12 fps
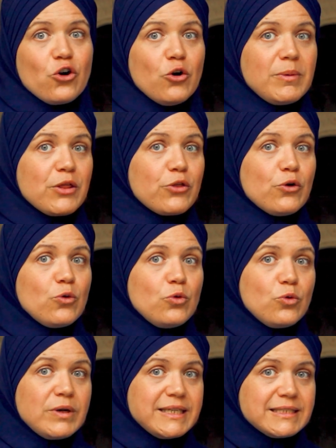Comenzó un
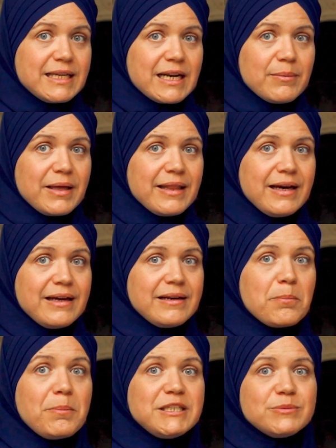lunes de
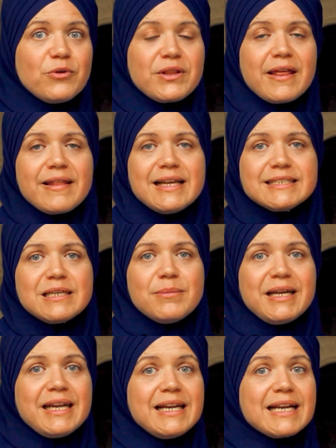Ramadán, mismo día de la
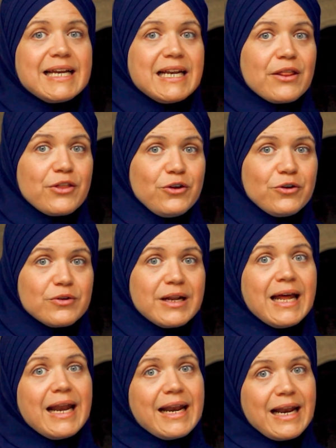semana en el que nació,
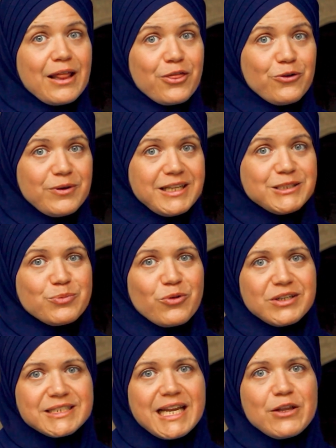razones
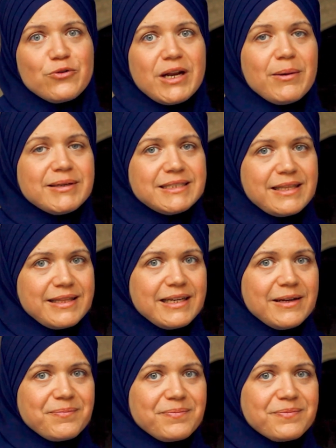por las que ayunaba ese
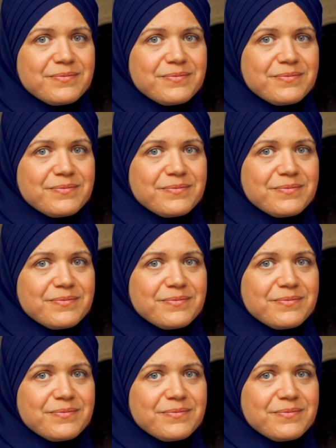día.